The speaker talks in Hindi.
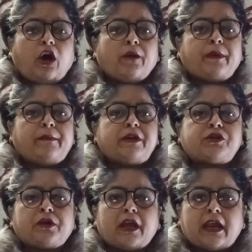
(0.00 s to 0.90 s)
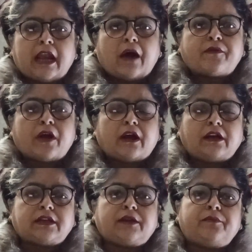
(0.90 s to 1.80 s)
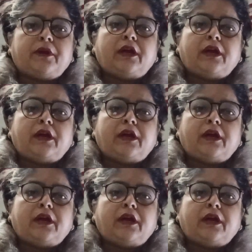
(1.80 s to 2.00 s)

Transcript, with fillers: और परमेश्वर के खिलाफ क्या करते थे